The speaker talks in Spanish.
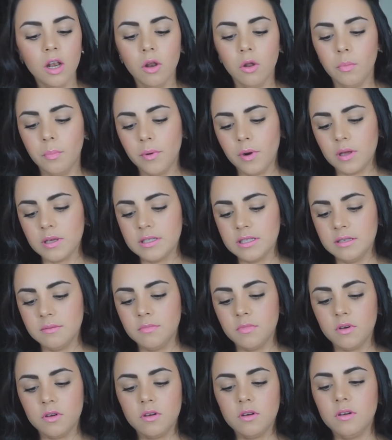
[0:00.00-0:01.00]
Lo
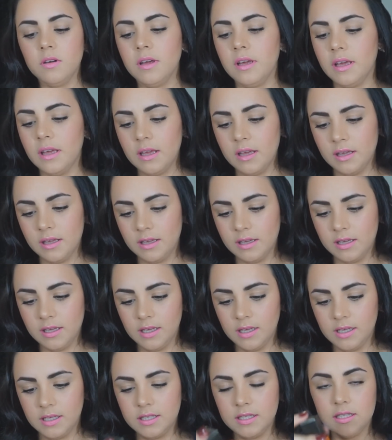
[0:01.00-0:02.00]
próximo
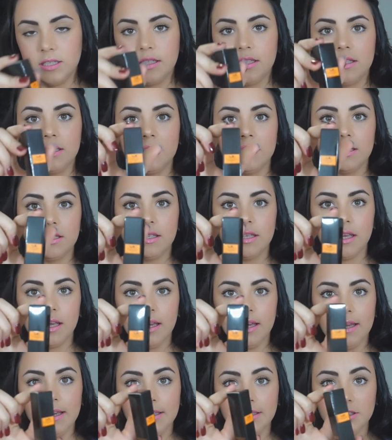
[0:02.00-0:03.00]
es
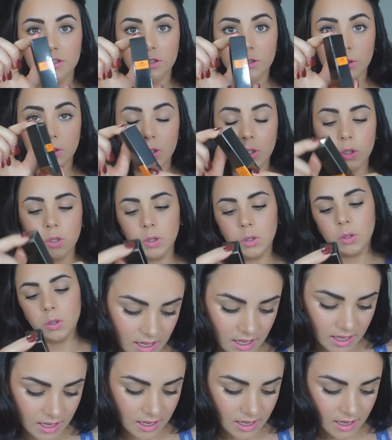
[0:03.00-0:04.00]
esto.
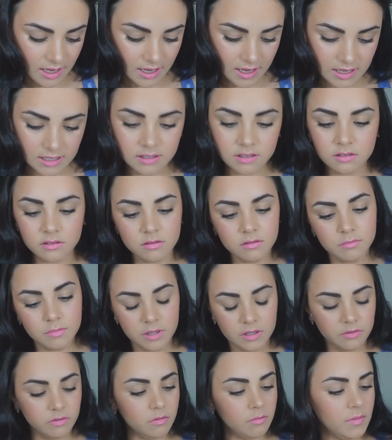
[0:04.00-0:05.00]
Es un
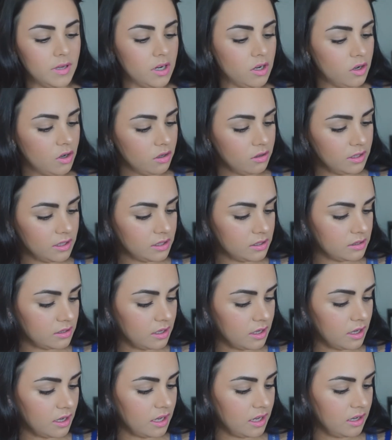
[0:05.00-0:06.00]
perfume, no
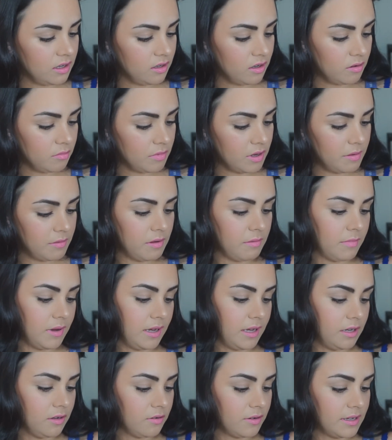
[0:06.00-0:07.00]
dice el nombre, me
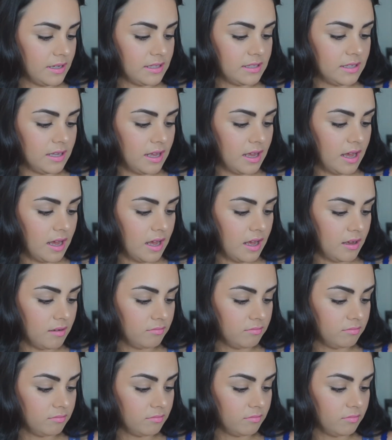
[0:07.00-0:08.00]
imagino que
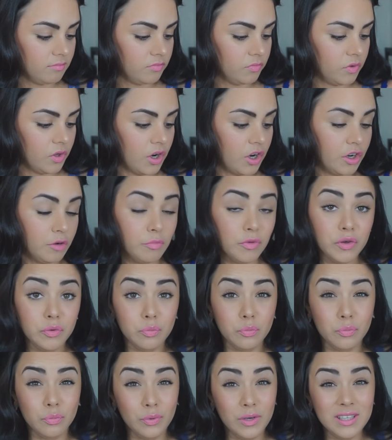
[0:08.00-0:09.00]
sea
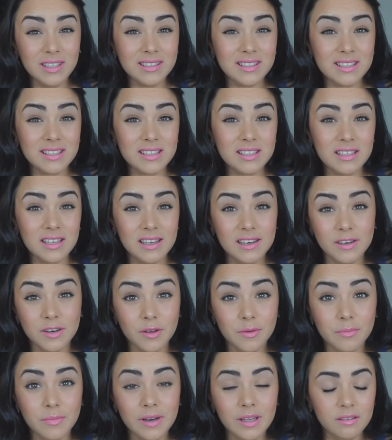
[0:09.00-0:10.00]
Harvey Prince el
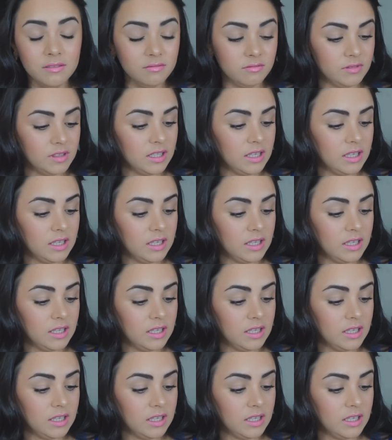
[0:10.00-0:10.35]
nombre.